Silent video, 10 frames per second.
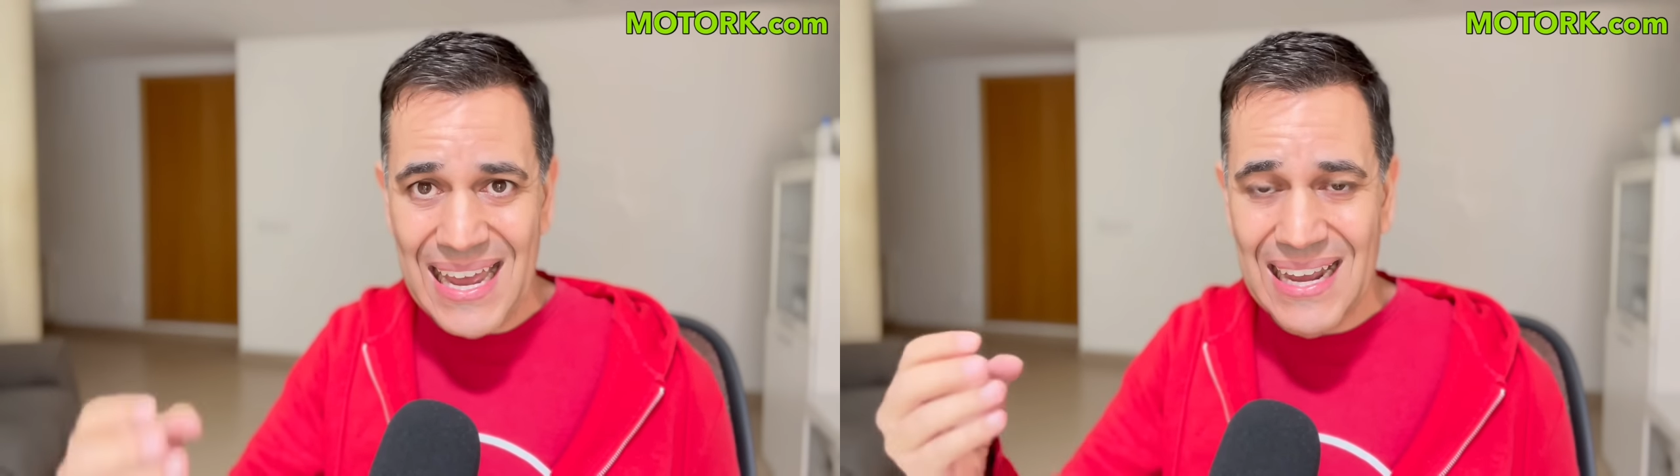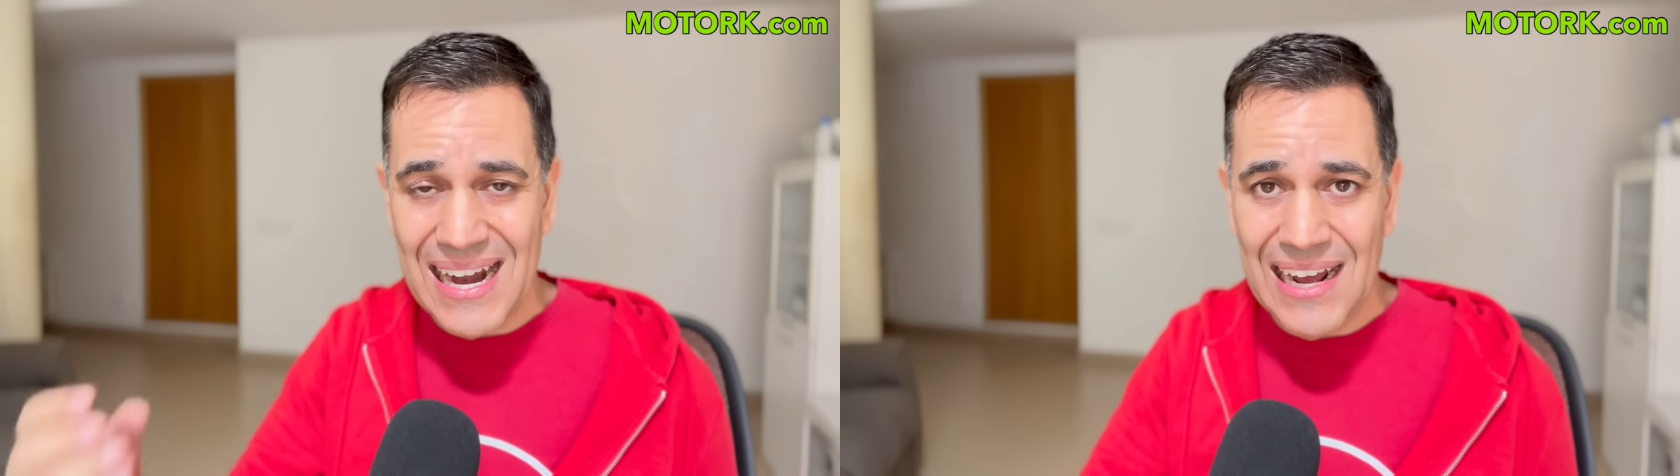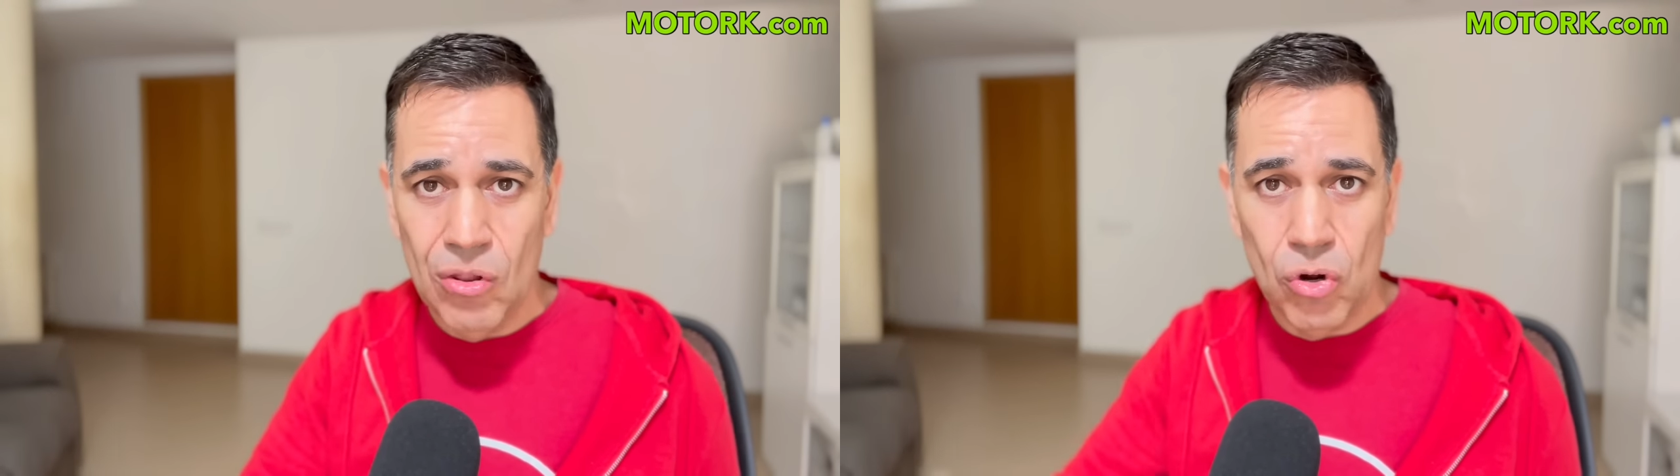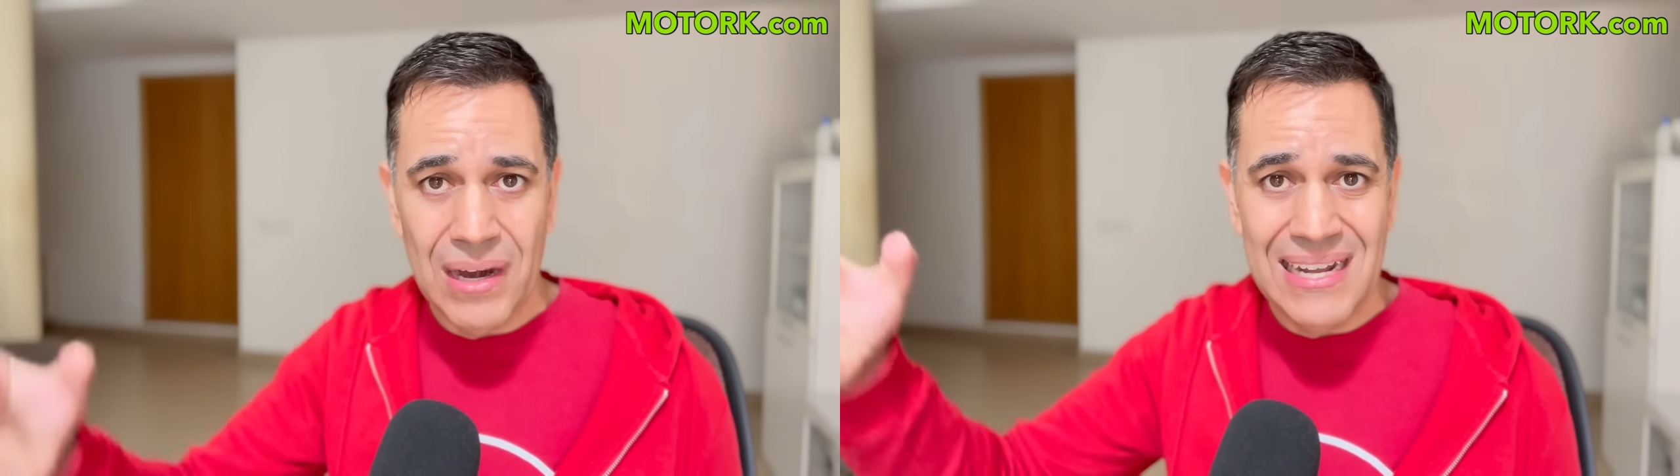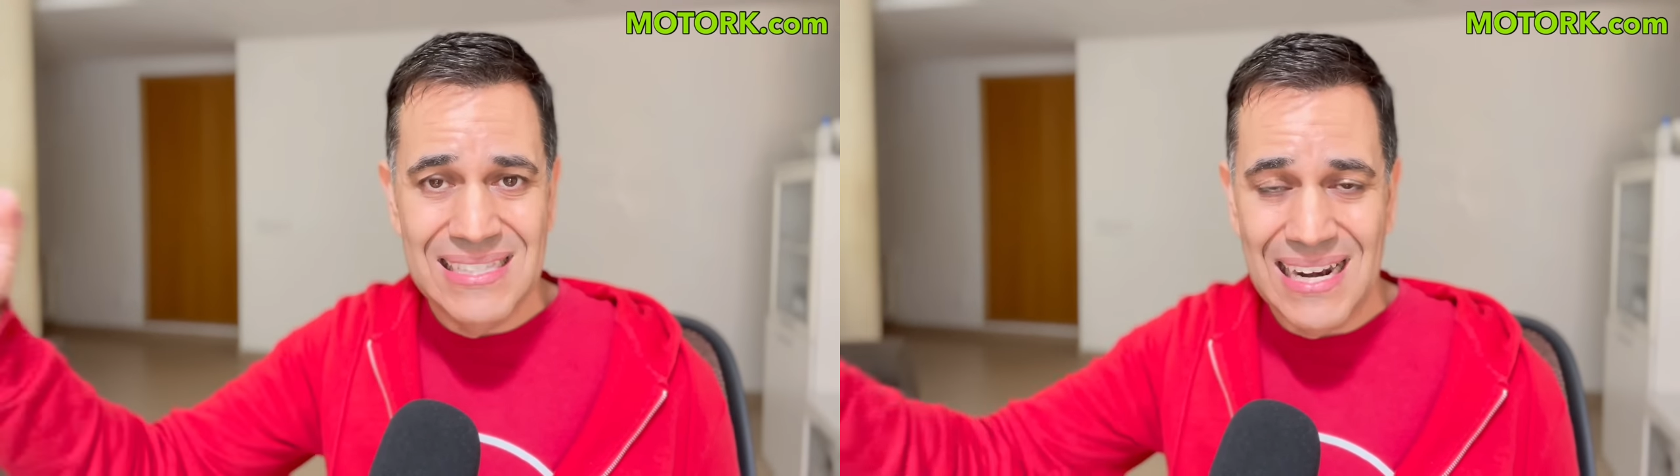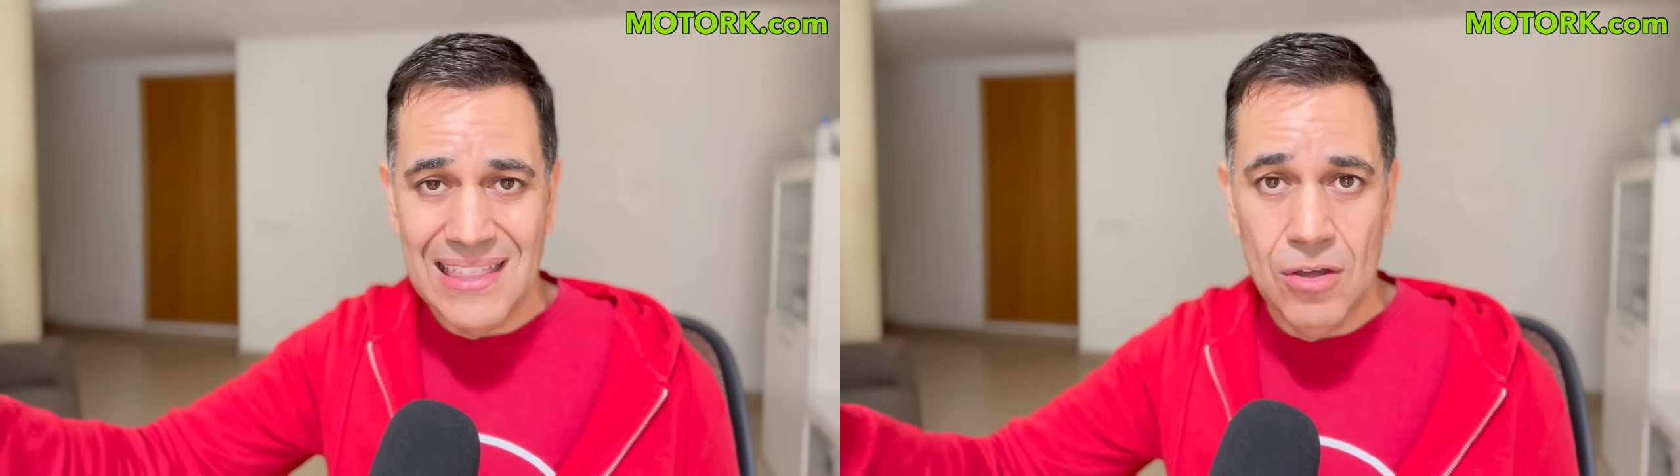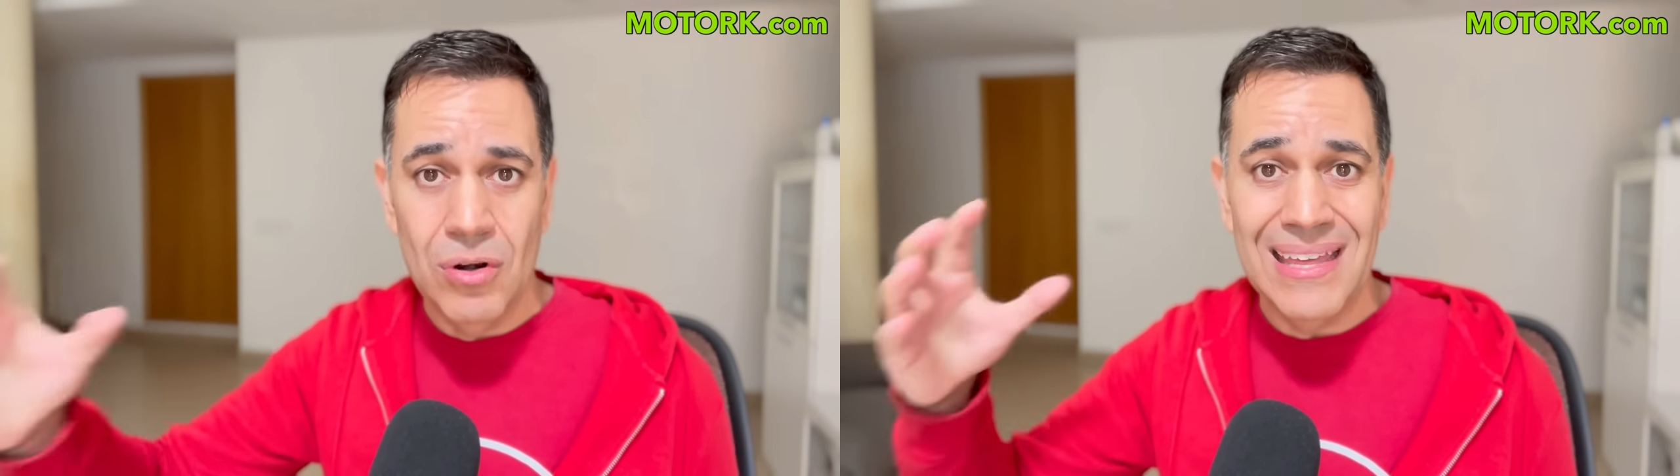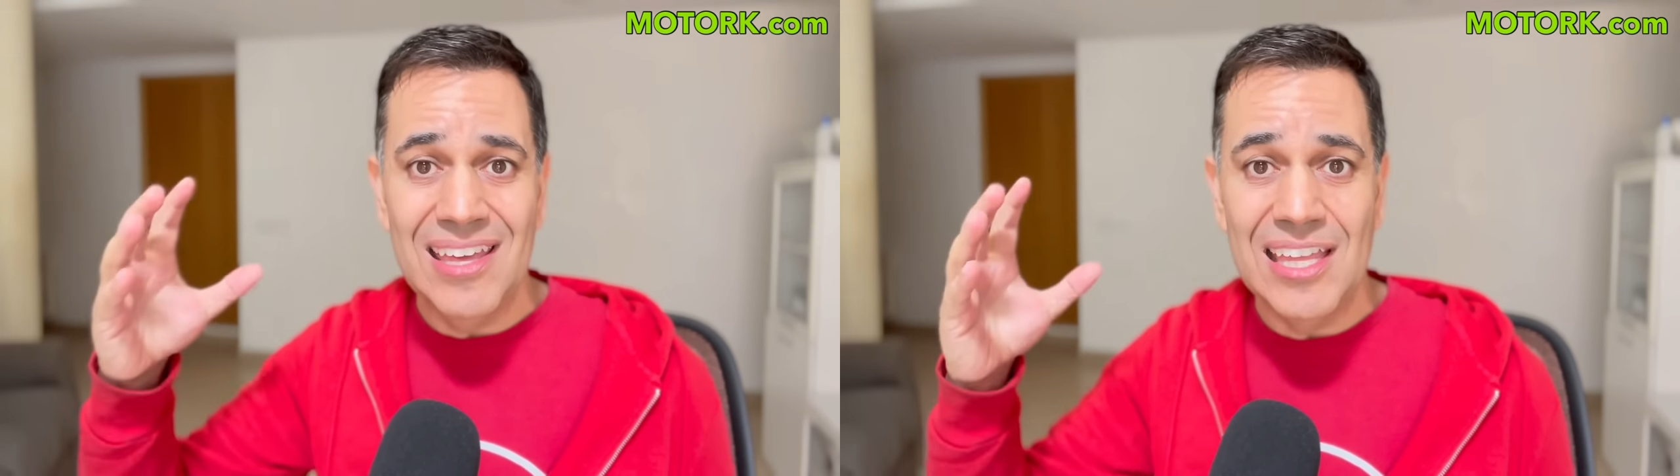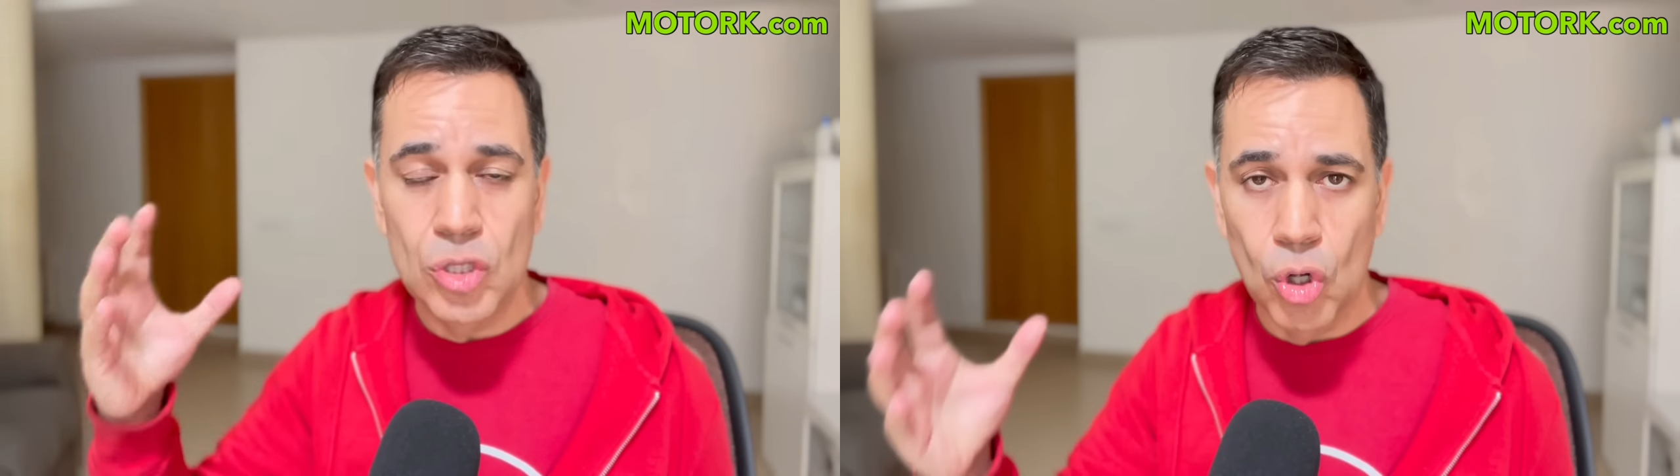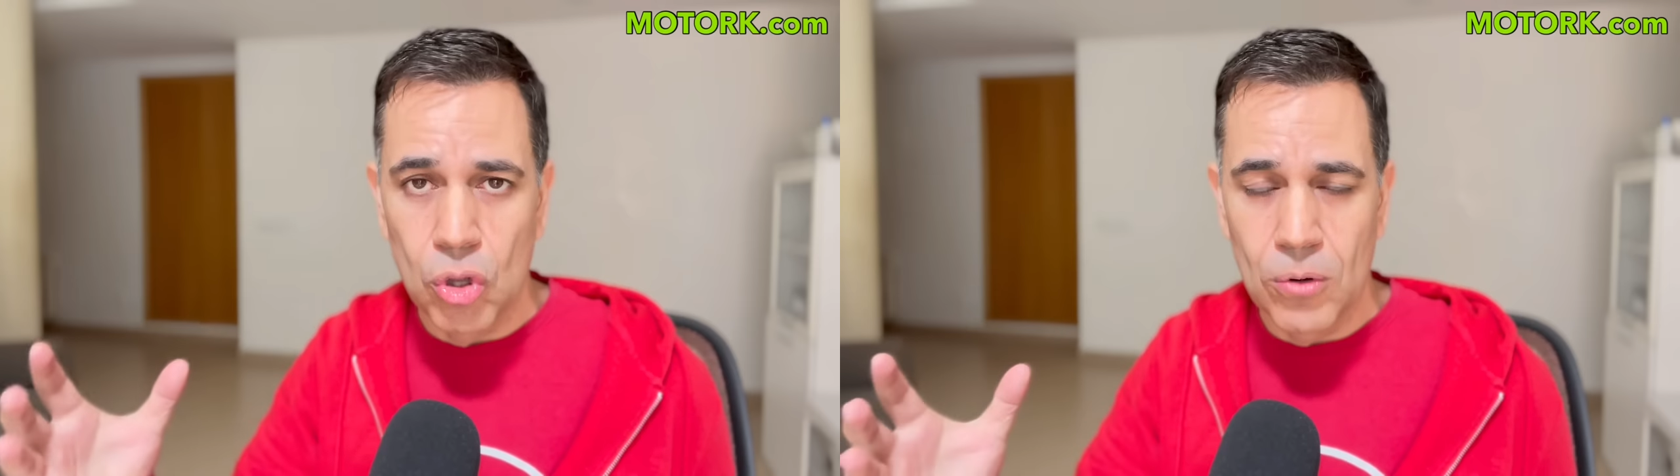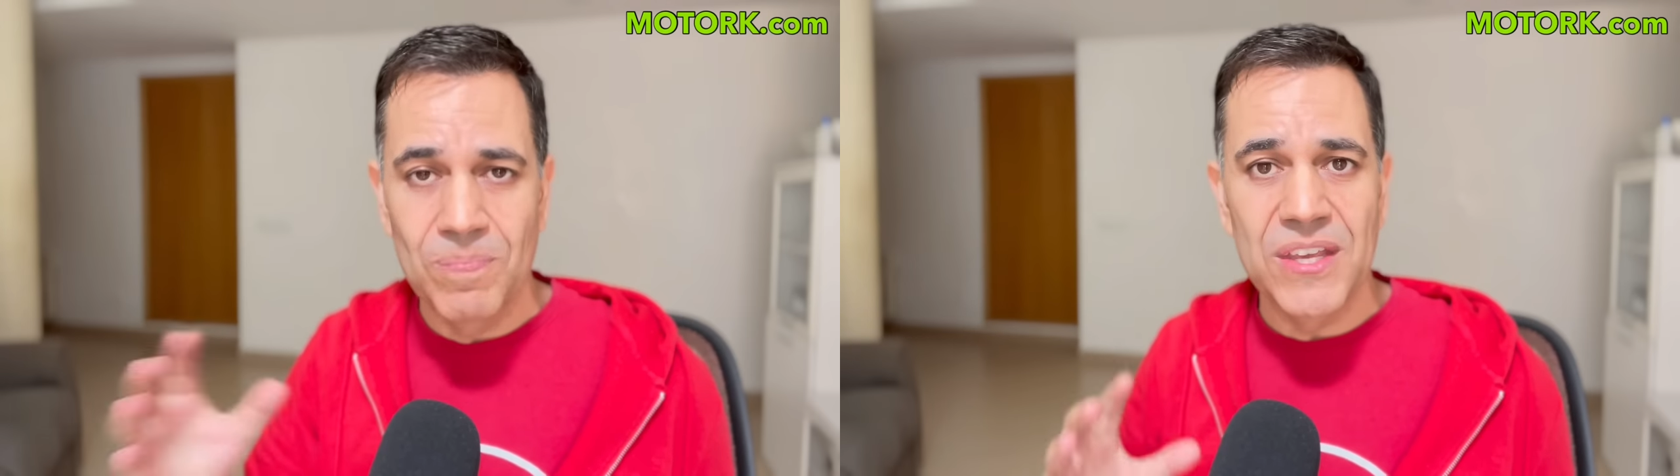el cargador, la instalación y todo.